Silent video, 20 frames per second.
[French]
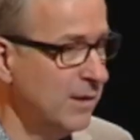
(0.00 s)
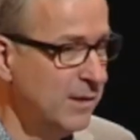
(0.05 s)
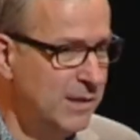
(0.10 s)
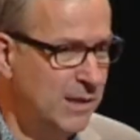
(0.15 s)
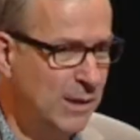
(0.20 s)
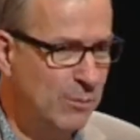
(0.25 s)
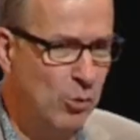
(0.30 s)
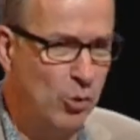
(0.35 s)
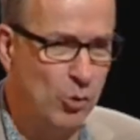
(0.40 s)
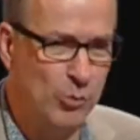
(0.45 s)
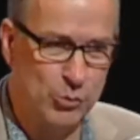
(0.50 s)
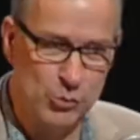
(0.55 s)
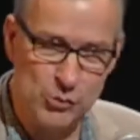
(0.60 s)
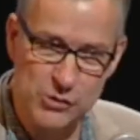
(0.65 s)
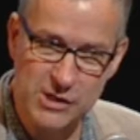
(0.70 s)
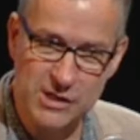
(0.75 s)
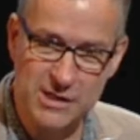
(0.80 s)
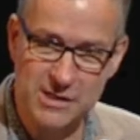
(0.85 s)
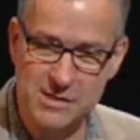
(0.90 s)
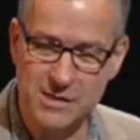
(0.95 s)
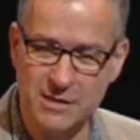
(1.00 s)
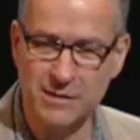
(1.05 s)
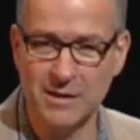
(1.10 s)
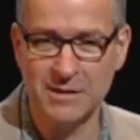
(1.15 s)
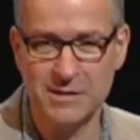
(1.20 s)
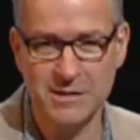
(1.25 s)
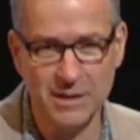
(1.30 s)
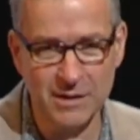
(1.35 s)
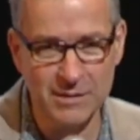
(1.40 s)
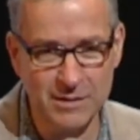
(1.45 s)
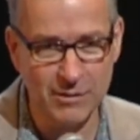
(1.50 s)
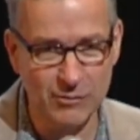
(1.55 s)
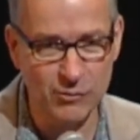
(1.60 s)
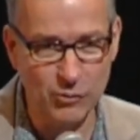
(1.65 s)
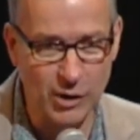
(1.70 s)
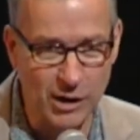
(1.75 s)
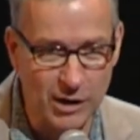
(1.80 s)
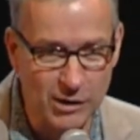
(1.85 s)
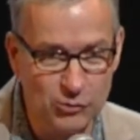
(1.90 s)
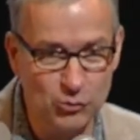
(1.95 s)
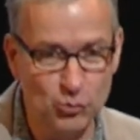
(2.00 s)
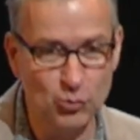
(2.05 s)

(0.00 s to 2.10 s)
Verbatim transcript: qui est proposée, c'est-à-dire d'avoir